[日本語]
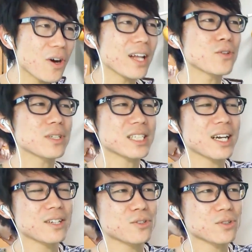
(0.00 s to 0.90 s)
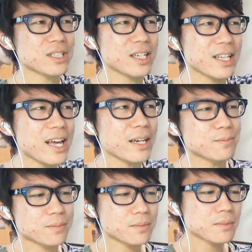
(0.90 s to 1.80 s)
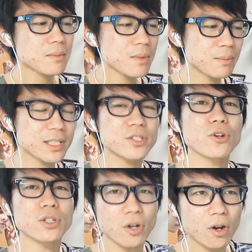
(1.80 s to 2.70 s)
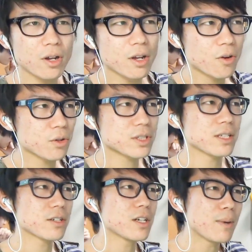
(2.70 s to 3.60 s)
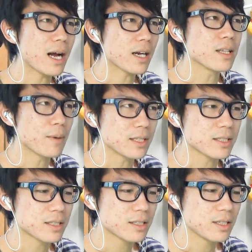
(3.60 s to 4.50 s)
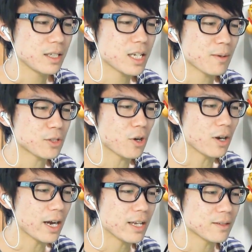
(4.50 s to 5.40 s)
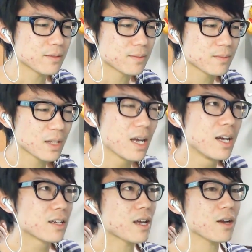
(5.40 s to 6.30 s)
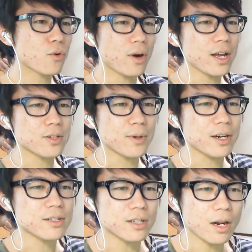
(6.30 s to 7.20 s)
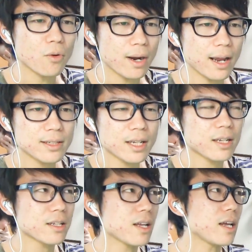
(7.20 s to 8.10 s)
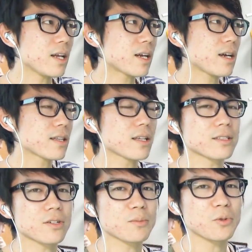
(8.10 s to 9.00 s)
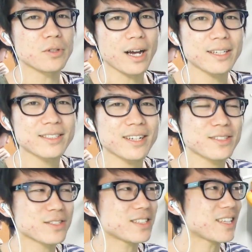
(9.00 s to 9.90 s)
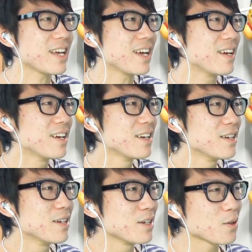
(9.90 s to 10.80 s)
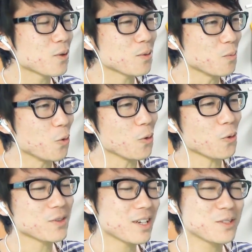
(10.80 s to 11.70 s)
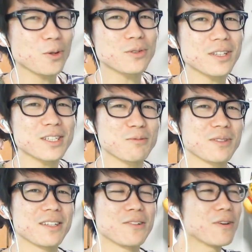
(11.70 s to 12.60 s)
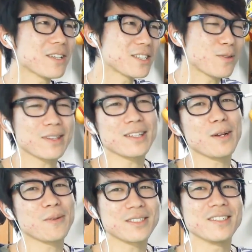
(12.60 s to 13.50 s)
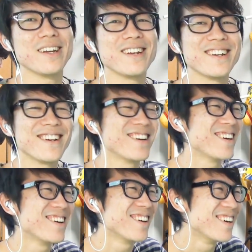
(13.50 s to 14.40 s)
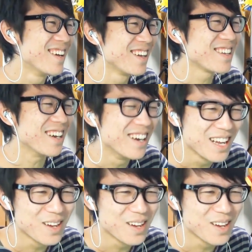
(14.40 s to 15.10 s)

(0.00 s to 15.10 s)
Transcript: と、あと力属性で、まあ強い人を連れてくれば勝てます。行きましょう。はい。結構早く回るんじゃないこれ。さっきね、一回やったんですけど、もうあっさりすぎて、もうこんなに強くなってしまったんだ私はってなりましたね。いや、